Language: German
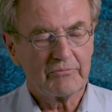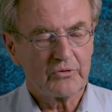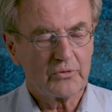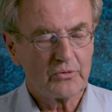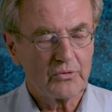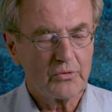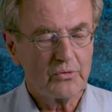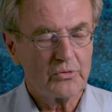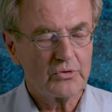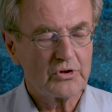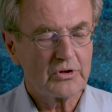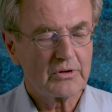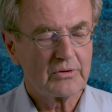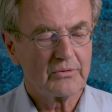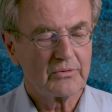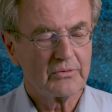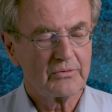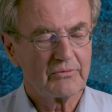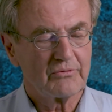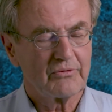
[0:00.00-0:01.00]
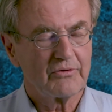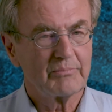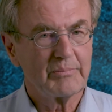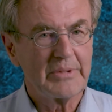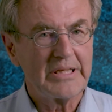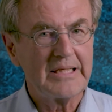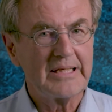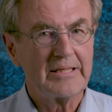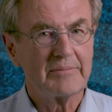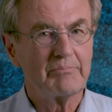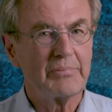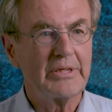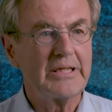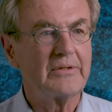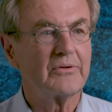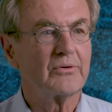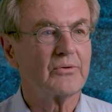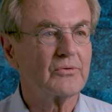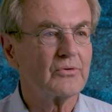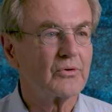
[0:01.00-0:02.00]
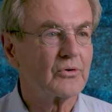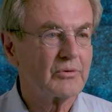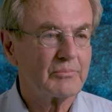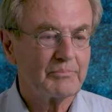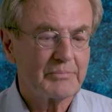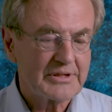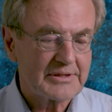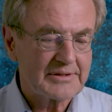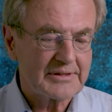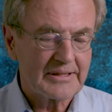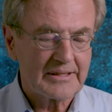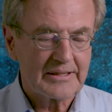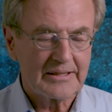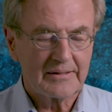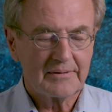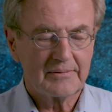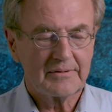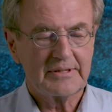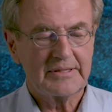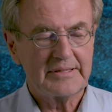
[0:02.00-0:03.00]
von Kuscheln und Familienbindung noch ein bisschen